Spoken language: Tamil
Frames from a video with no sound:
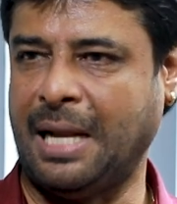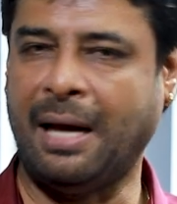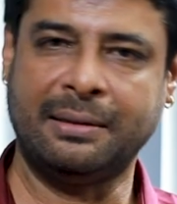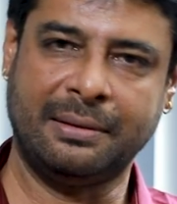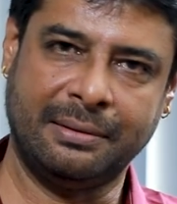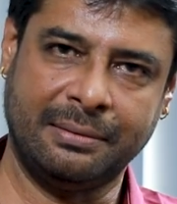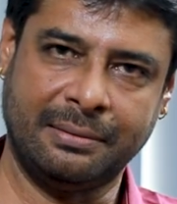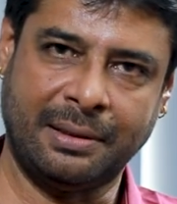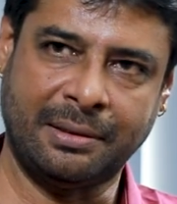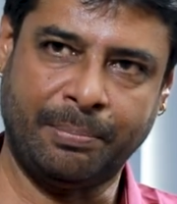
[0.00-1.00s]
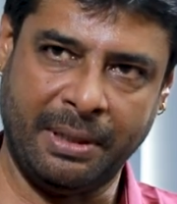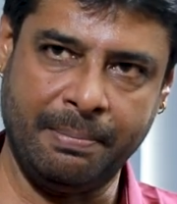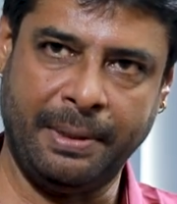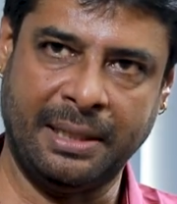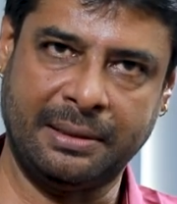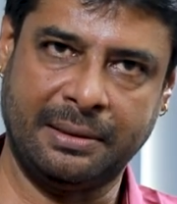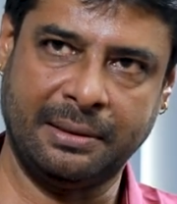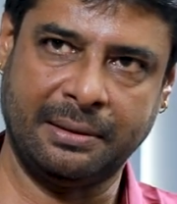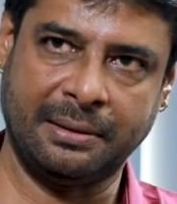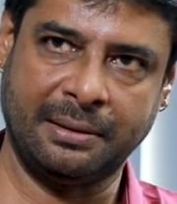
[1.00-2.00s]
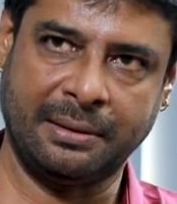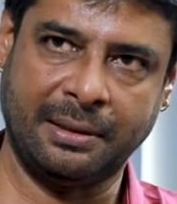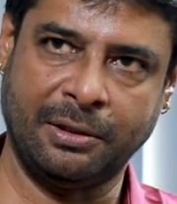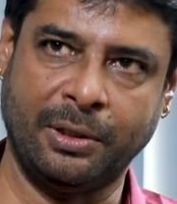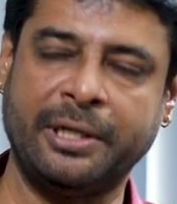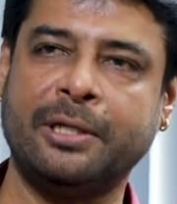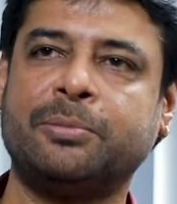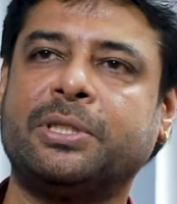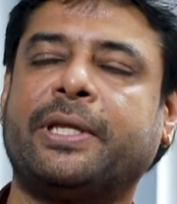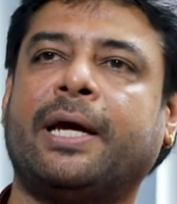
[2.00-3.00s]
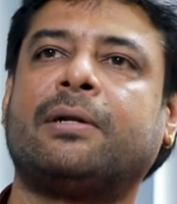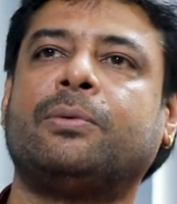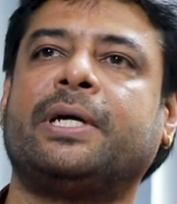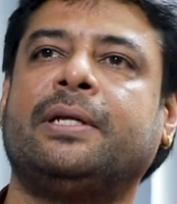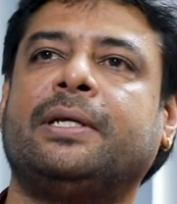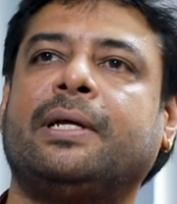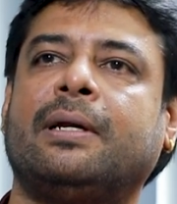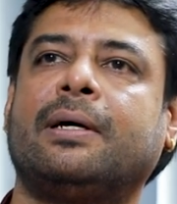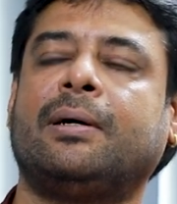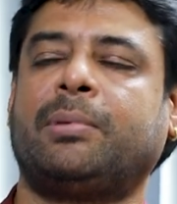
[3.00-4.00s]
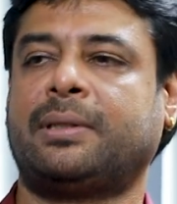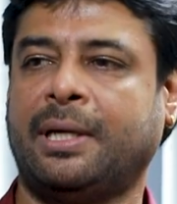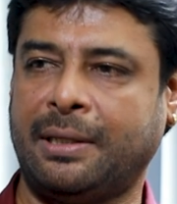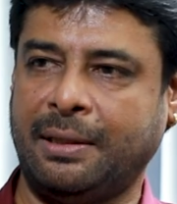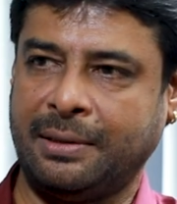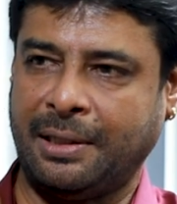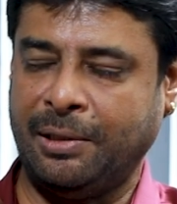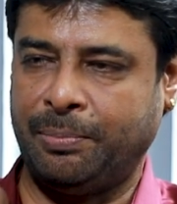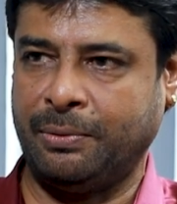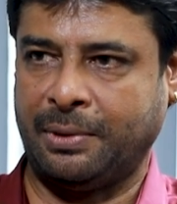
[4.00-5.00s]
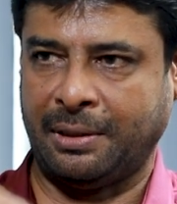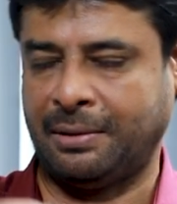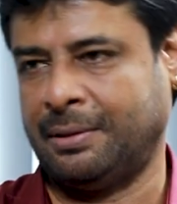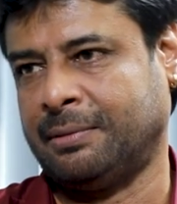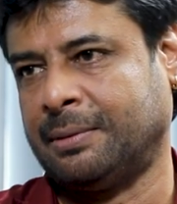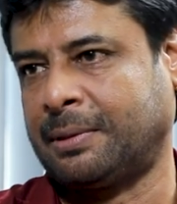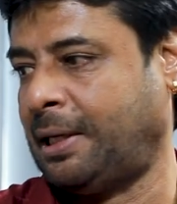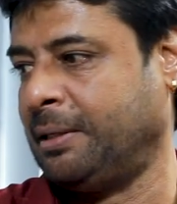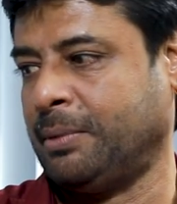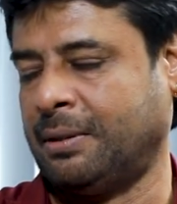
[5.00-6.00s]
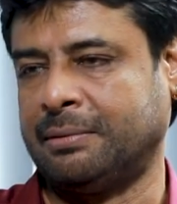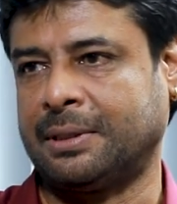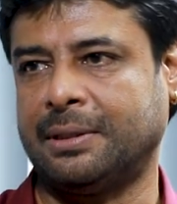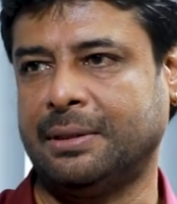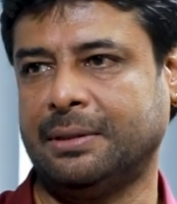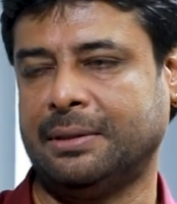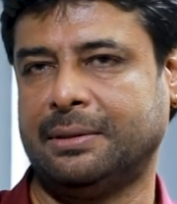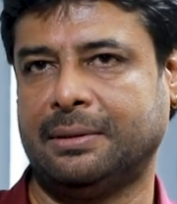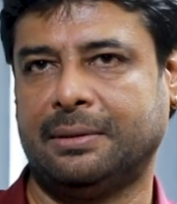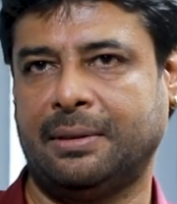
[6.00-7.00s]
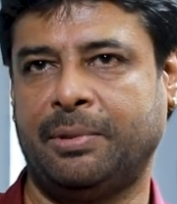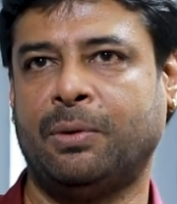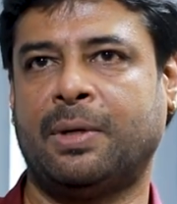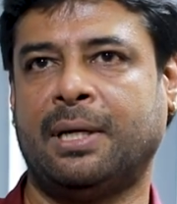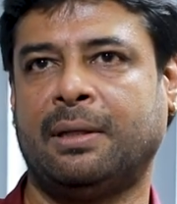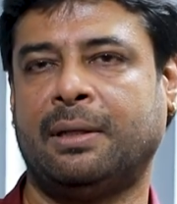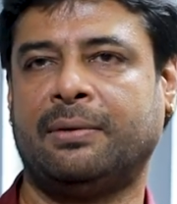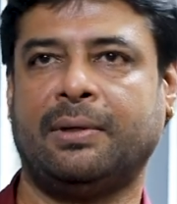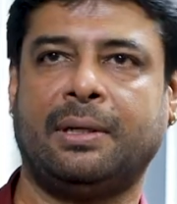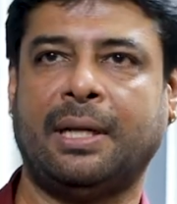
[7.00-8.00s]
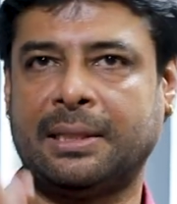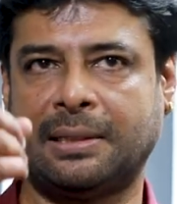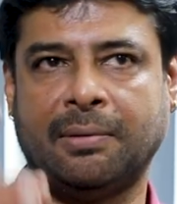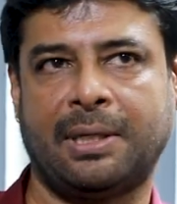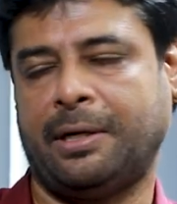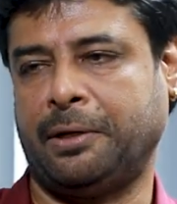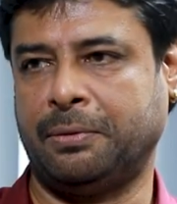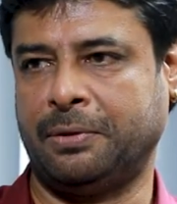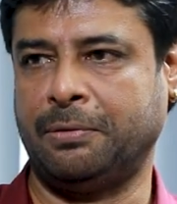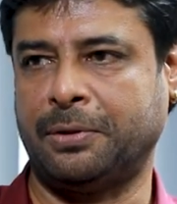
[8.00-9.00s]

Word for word: நான் அந்த படம் பார்த்துட்டு கிட்டத்தட்ட ரெண்டு நிமிஷம் தியேட்டர் விட்டு எந்திரிக்கலை அப்புறம் தியேட்டர்லேருந்து எழுப்பி விட்டாங்க அவங்க க்ளீன் பண்ணுறவங்க அப்படியே உட்காந்துட்டு சொன்னேன் நேஷ்னல் அவார்ட் கிடைக்கும் அந்த